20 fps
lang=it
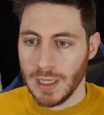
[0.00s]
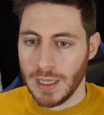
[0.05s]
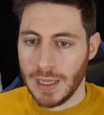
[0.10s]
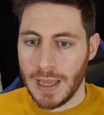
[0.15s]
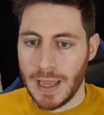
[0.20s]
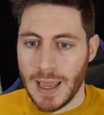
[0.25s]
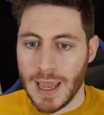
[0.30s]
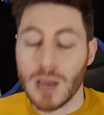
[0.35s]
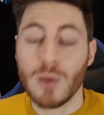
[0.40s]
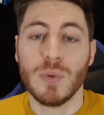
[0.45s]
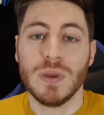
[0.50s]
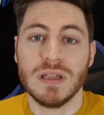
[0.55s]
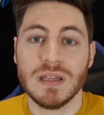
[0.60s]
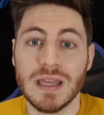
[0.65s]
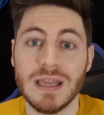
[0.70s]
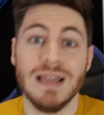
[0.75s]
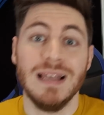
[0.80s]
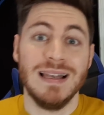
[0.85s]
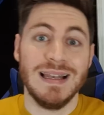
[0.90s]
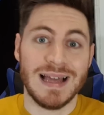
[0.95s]
eh, e
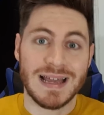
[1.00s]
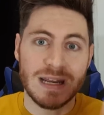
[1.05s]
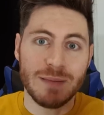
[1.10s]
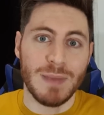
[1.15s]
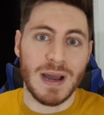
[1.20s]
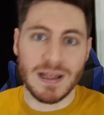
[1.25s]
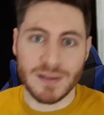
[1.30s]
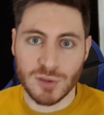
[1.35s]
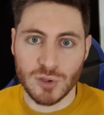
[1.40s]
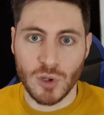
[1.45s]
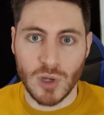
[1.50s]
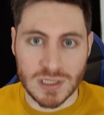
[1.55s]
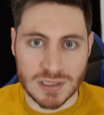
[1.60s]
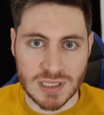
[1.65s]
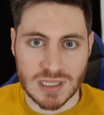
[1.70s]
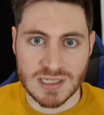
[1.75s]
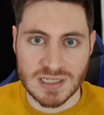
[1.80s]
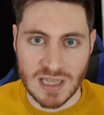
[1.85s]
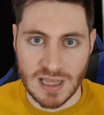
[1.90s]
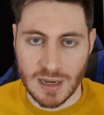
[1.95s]
quindi la rimando a
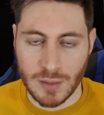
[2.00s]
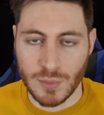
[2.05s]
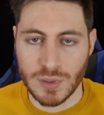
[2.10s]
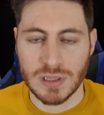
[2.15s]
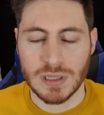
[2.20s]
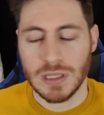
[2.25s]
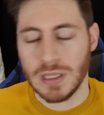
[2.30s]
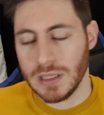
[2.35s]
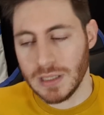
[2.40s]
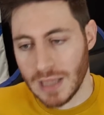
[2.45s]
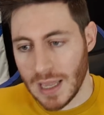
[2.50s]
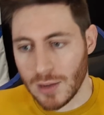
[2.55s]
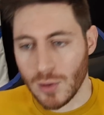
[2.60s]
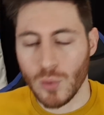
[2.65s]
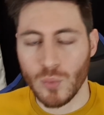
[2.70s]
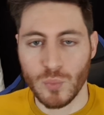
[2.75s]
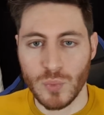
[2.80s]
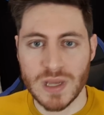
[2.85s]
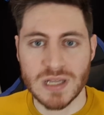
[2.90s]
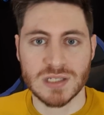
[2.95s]
stasera. Quindi
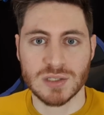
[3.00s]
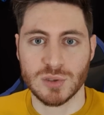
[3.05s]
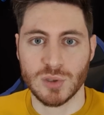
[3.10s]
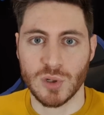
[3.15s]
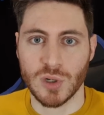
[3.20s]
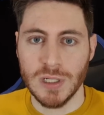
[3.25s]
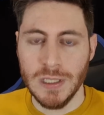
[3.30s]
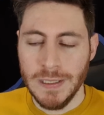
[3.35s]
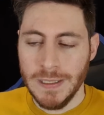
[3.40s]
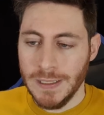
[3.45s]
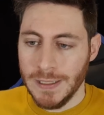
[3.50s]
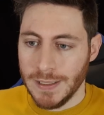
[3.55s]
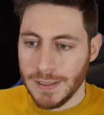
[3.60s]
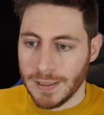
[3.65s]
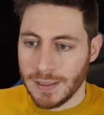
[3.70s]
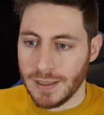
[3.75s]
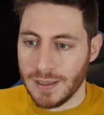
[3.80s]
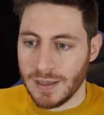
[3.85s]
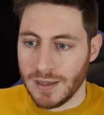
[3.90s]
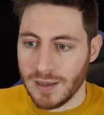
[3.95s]
ecco, questo
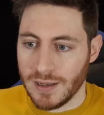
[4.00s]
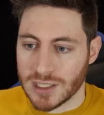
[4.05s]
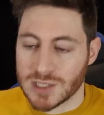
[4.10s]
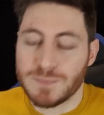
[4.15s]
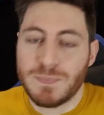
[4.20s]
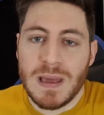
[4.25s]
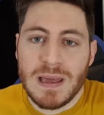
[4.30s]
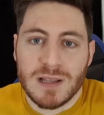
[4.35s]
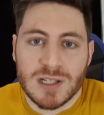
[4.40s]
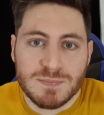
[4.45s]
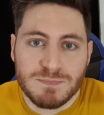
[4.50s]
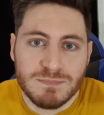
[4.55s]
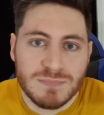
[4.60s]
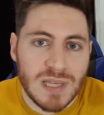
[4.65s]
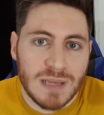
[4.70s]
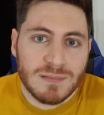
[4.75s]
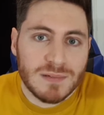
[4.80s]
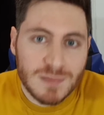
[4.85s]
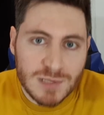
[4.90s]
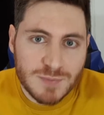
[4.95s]
eh, spe,
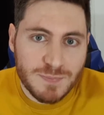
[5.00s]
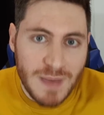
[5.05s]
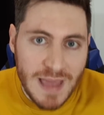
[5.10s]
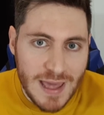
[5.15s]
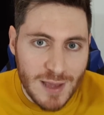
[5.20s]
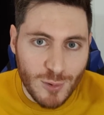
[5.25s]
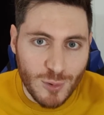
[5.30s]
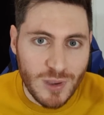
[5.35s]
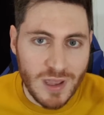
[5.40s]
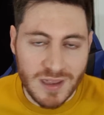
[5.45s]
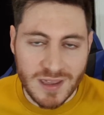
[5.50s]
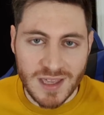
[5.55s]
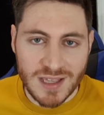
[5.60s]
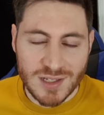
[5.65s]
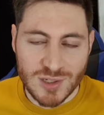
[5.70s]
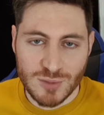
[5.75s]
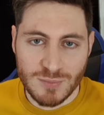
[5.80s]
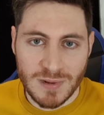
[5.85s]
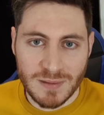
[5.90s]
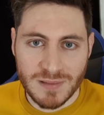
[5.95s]
cioè, spero che, che,
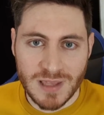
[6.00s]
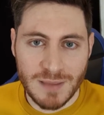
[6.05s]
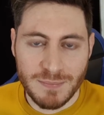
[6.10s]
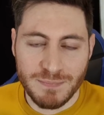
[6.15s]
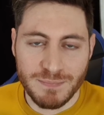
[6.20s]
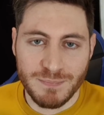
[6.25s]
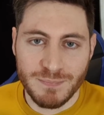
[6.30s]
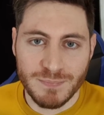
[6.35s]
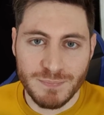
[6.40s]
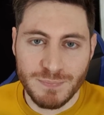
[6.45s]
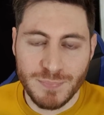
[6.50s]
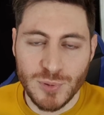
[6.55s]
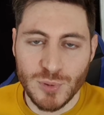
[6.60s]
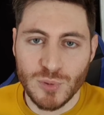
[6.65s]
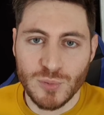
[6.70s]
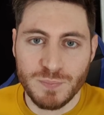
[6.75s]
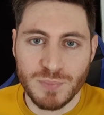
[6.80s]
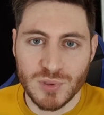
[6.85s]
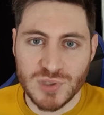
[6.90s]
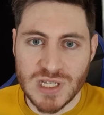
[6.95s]
insomma, che
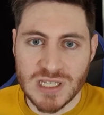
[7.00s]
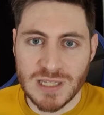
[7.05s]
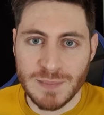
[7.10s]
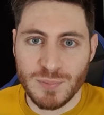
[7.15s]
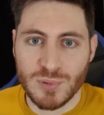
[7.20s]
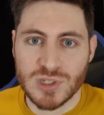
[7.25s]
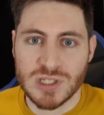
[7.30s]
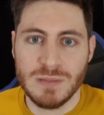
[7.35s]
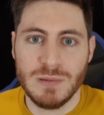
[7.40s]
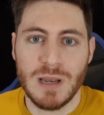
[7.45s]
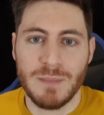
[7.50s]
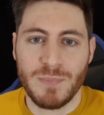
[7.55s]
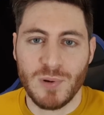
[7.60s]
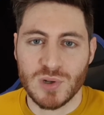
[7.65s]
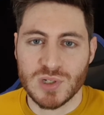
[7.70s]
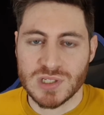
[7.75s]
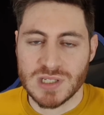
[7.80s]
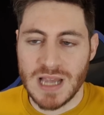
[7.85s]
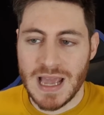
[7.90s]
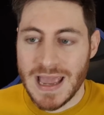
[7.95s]
più, più, gente possibile
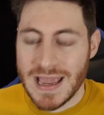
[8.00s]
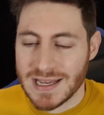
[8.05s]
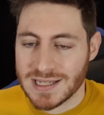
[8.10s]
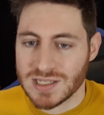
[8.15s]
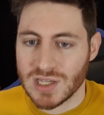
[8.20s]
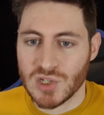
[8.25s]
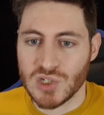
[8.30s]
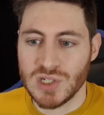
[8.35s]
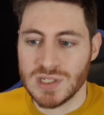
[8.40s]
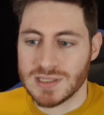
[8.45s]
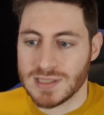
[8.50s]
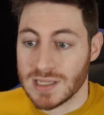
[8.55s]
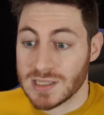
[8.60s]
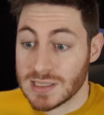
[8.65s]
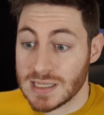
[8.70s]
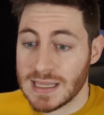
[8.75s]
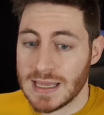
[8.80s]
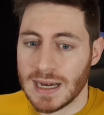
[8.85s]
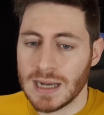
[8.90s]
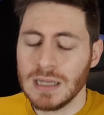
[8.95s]
possa esserci
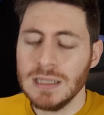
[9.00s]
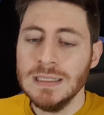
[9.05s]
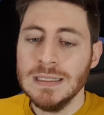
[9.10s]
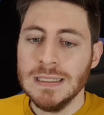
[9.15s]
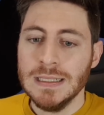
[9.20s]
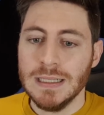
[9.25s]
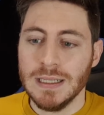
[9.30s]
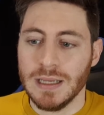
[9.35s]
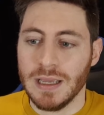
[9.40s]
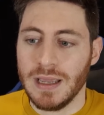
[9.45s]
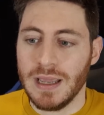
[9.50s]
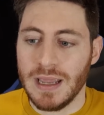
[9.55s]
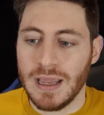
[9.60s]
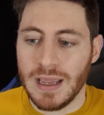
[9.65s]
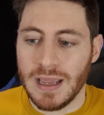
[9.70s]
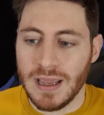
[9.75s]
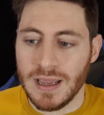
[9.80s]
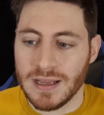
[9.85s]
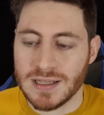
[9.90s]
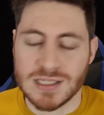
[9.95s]
stasera
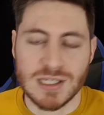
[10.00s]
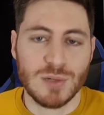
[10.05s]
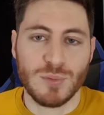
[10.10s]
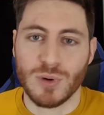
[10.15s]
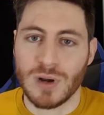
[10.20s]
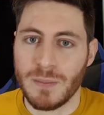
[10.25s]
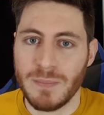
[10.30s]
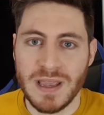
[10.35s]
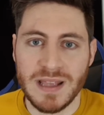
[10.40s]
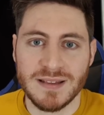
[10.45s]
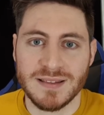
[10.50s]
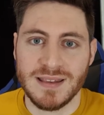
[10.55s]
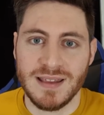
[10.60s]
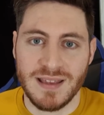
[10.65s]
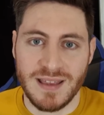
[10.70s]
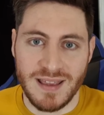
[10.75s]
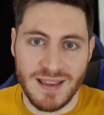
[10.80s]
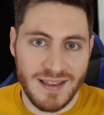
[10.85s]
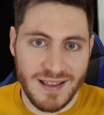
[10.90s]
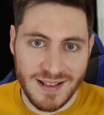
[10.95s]
e
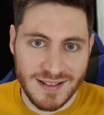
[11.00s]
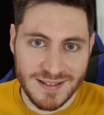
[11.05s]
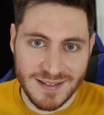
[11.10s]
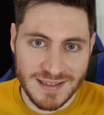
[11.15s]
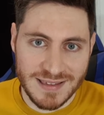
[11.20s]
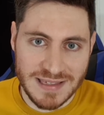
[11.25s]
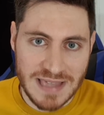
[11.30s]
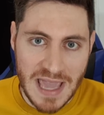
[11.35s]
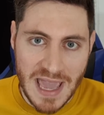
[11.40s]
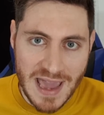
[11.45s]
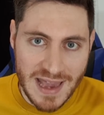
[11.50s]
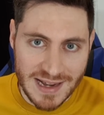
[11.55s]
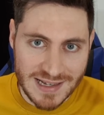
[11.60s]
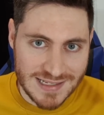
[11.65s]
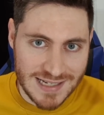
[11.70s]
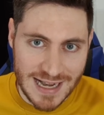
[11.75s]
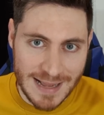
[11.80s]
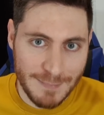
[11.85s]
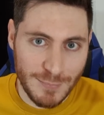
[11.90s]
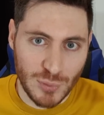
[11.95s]
sicuramente eh, ieri
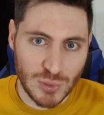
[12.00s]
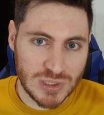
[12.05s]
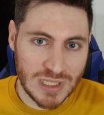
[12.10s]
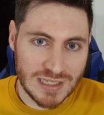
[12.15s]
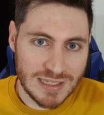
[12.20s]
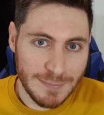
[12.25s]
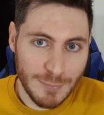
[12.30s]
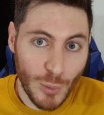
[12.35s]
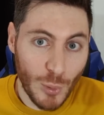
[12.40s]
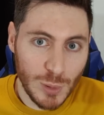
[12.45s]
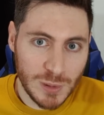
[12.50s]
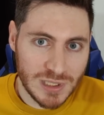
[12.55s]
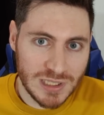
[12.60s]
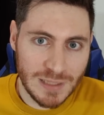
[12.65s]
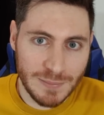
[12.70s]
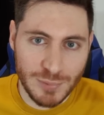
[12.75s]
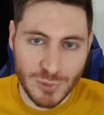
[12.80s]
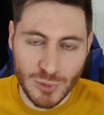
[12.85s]
saremmo stati molti di